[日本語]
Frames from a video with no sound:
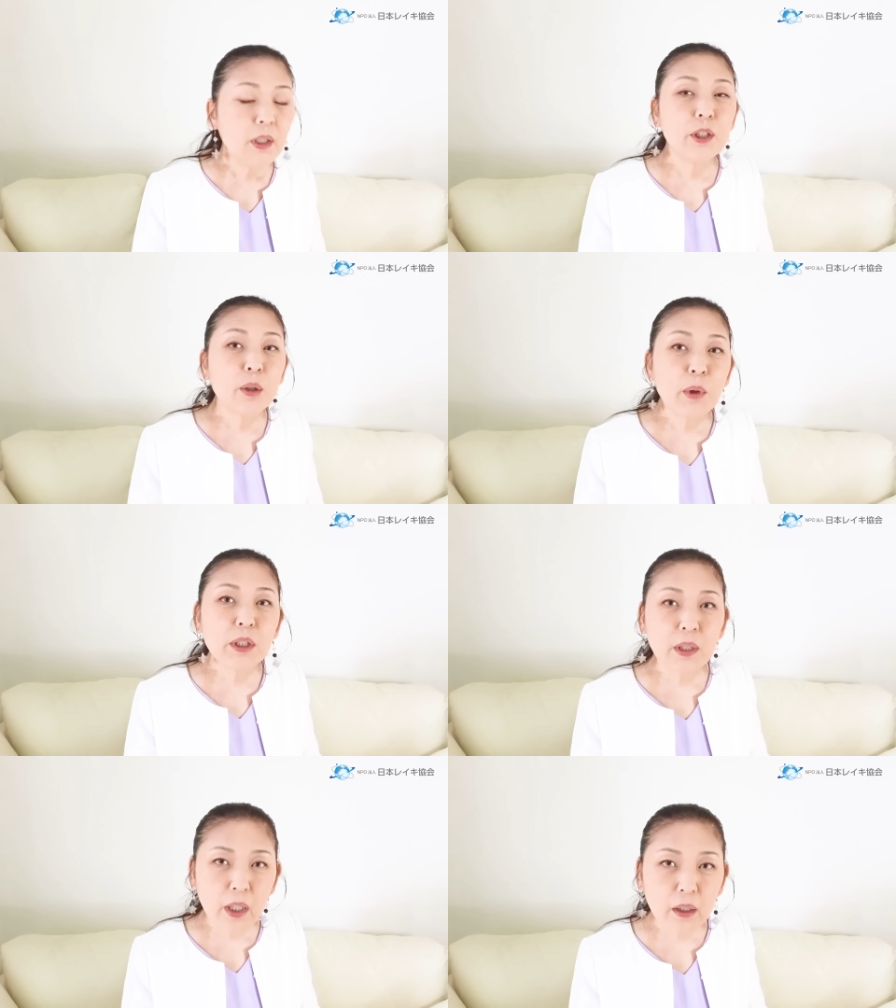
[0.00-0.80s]
じゃあま
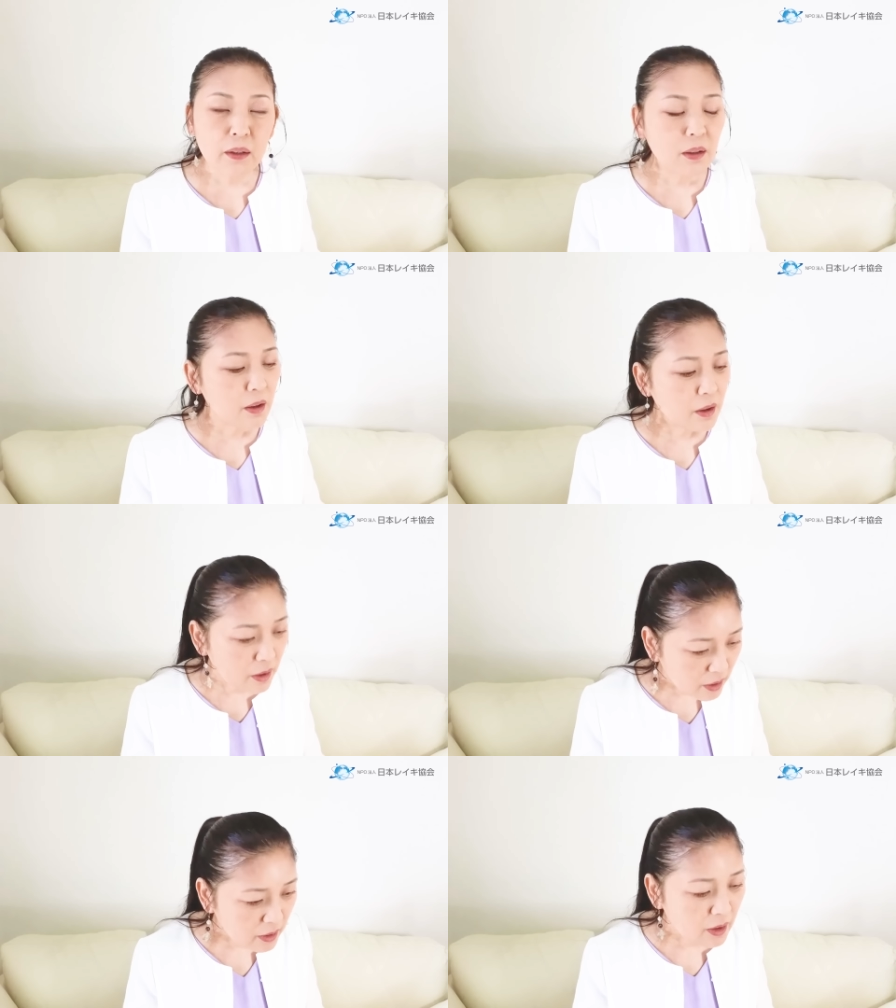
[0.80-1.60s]
ずね、
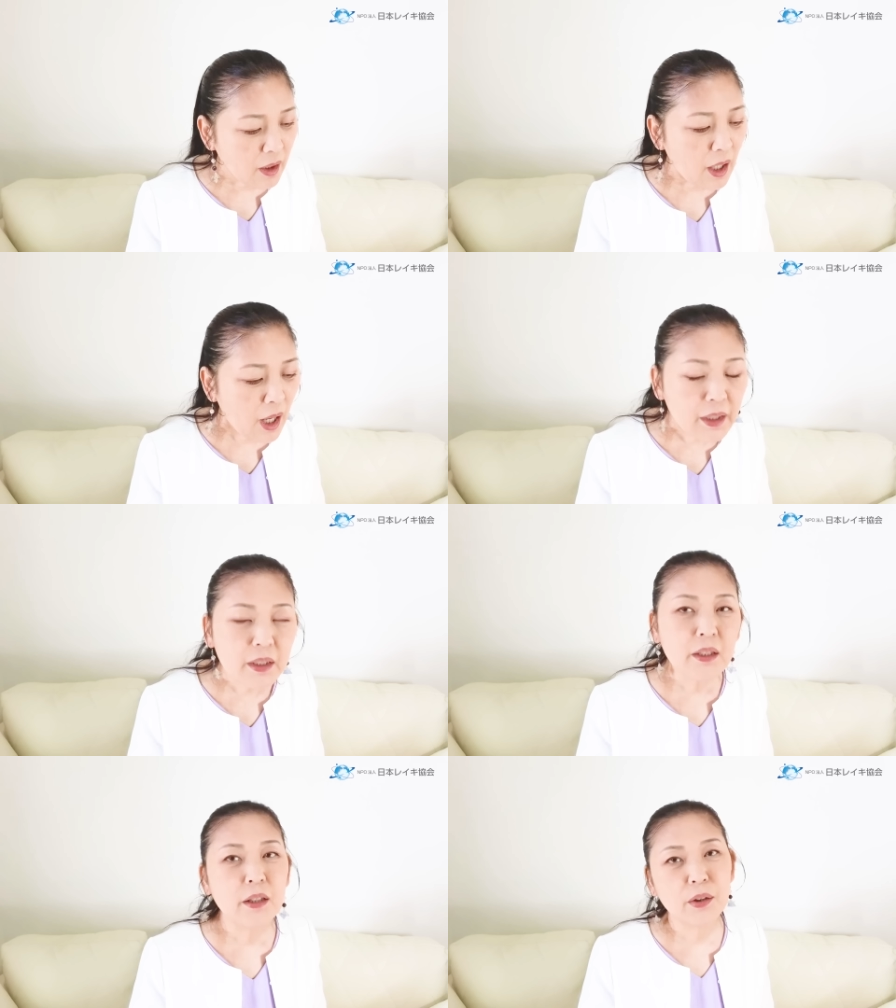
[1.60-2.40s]

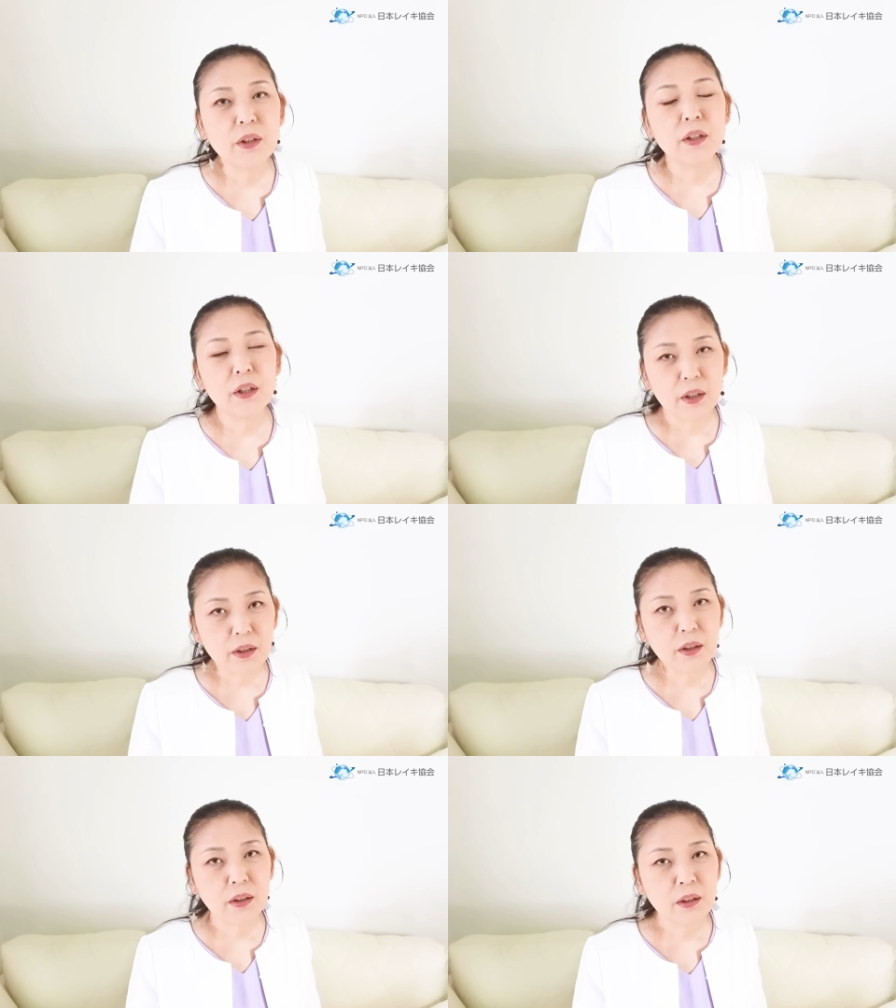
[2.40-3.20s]
愛についてで
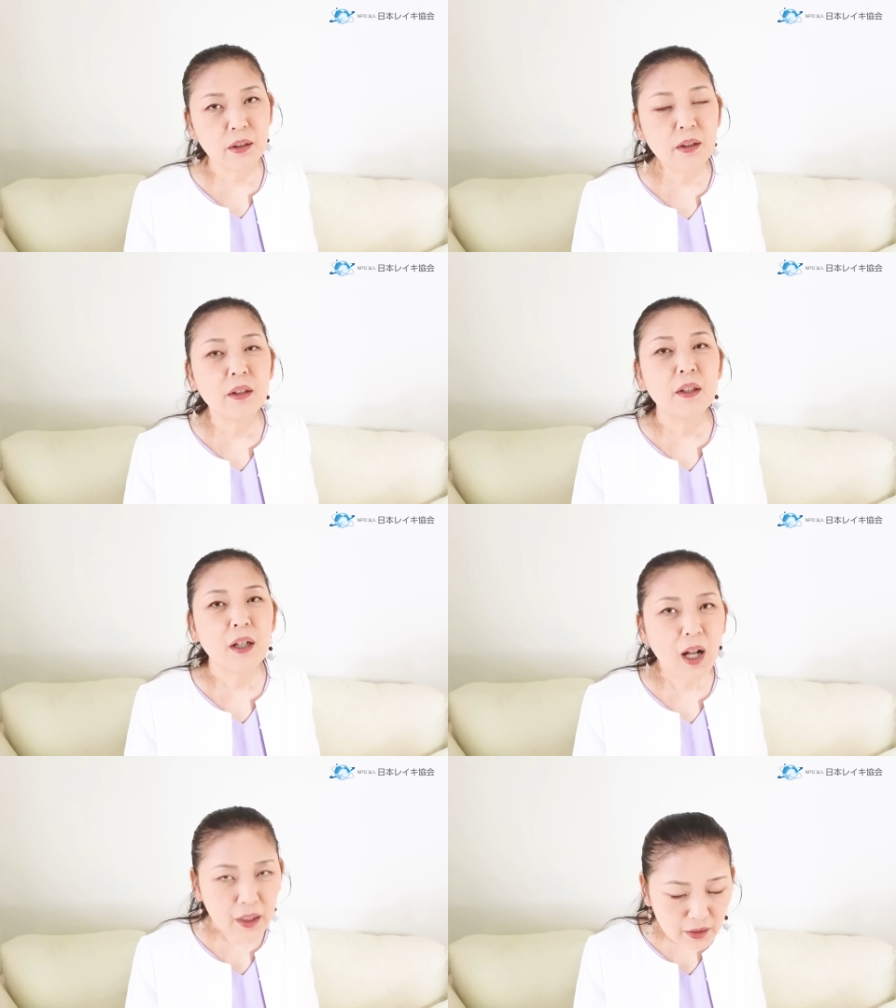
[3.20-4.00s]
す。
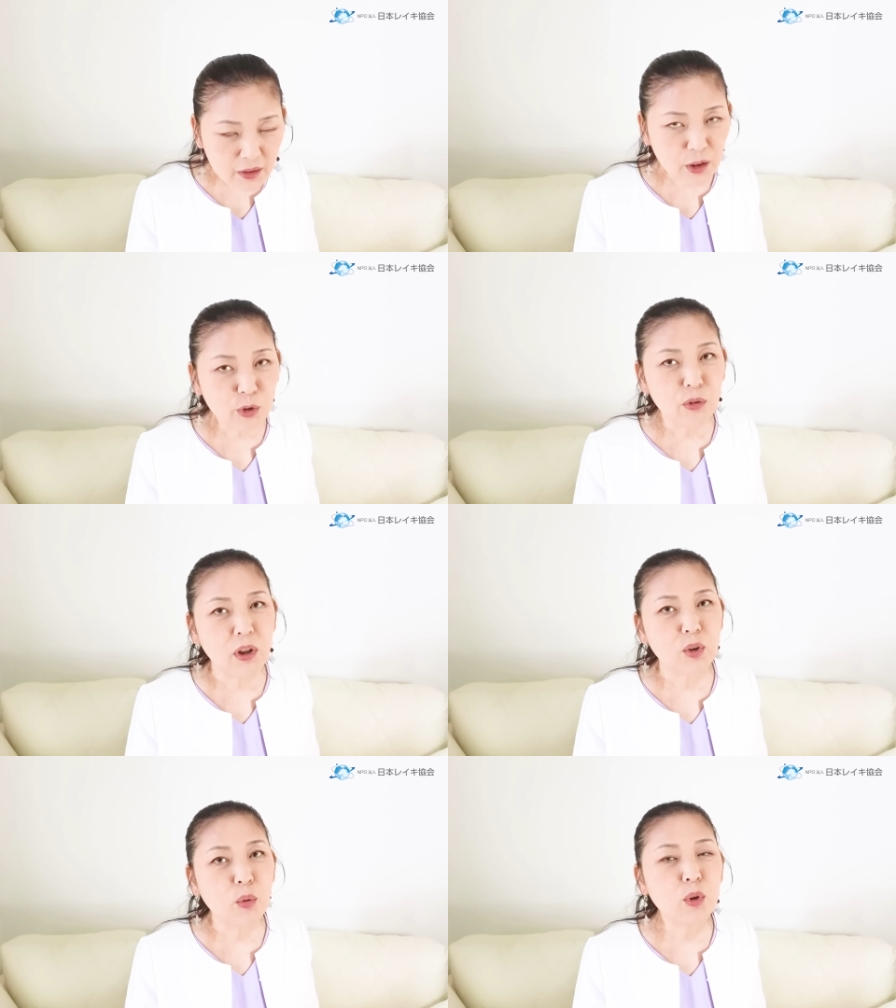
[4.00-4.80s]
愛っていうの
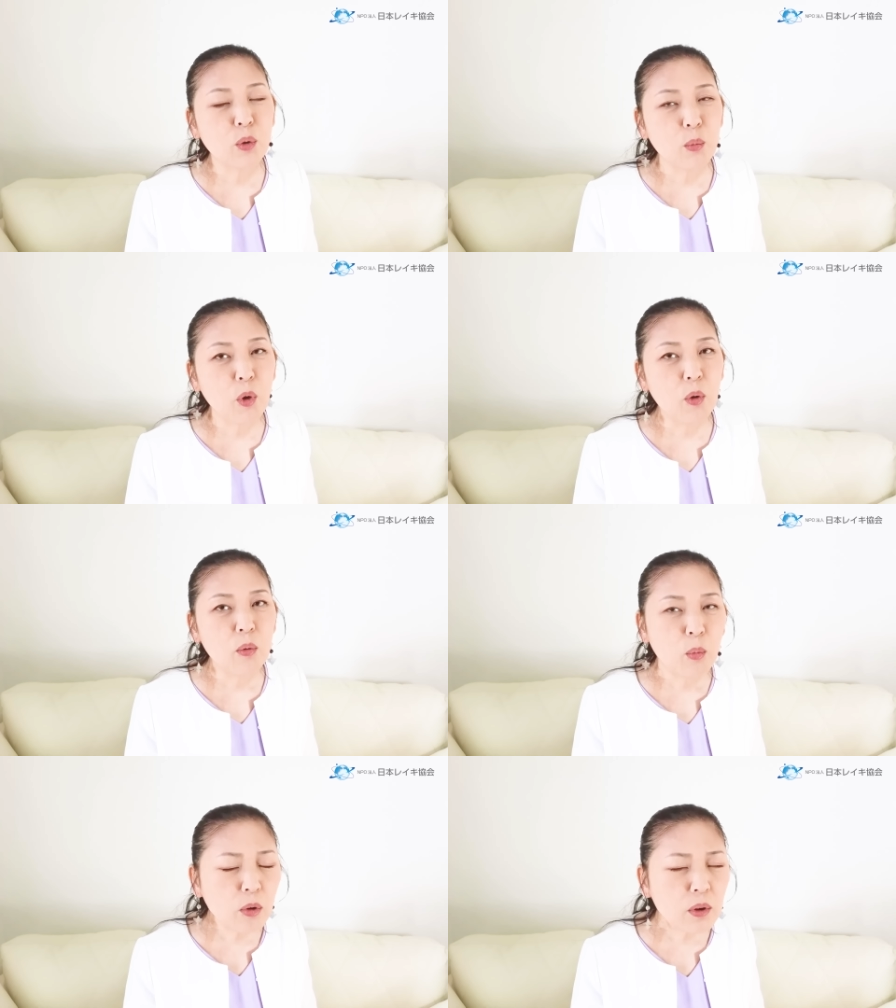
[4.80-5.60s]
はそもそも
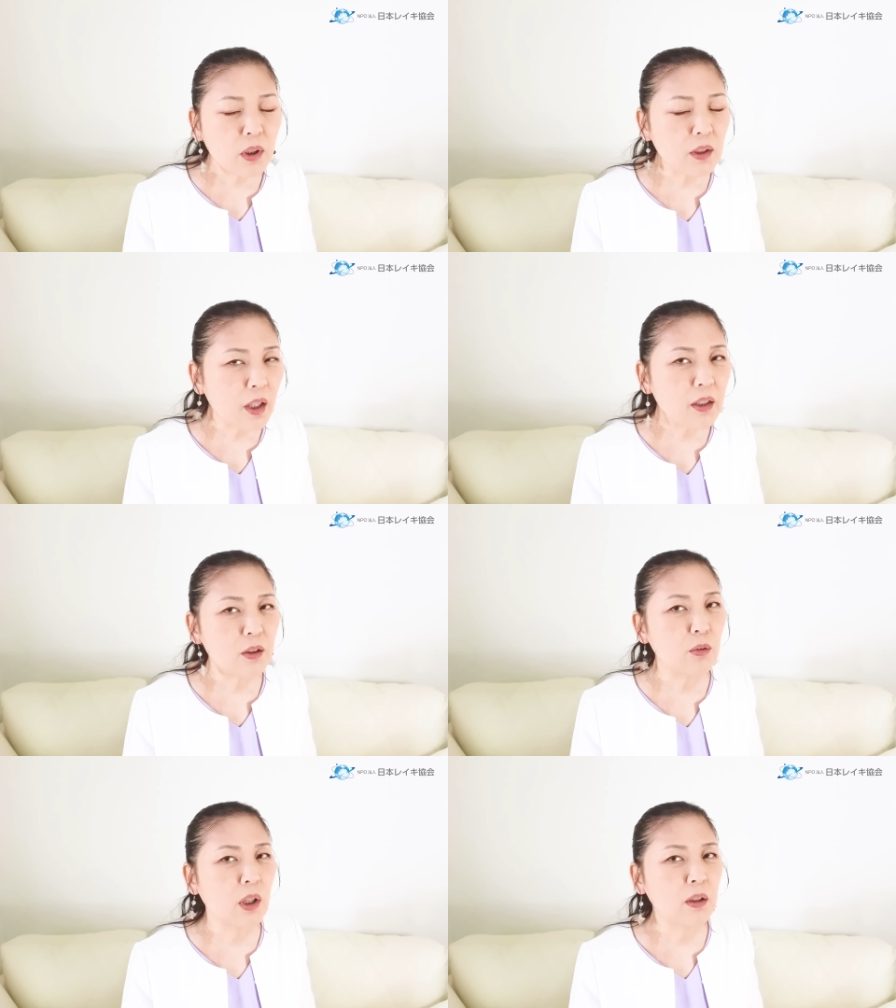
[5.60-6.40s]
持ってない
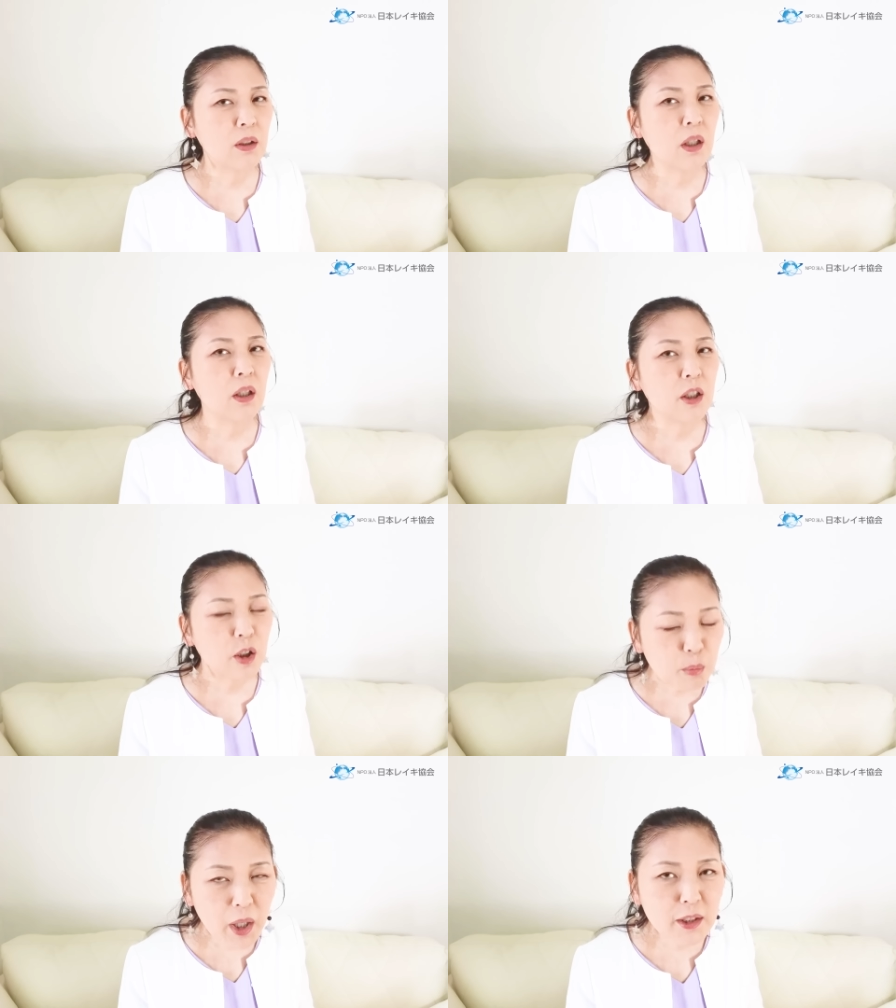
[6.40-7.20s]
人なんて
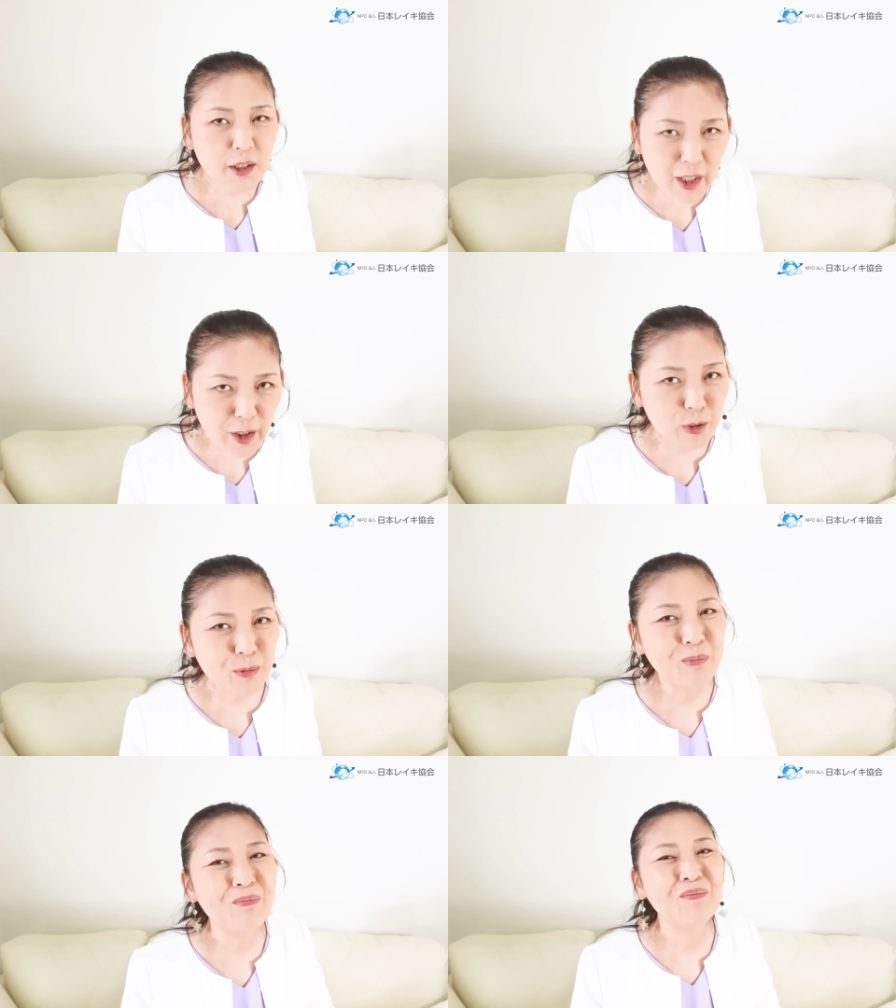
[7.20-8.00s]
いません。
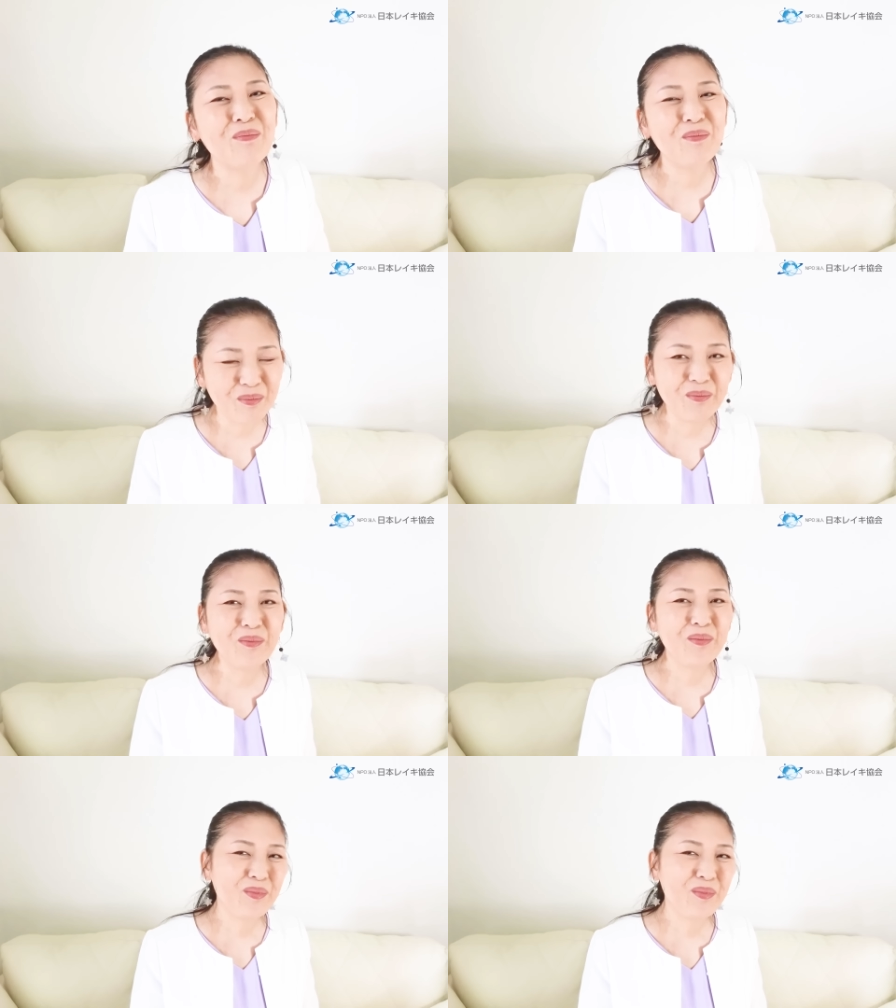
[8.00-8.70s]
うん。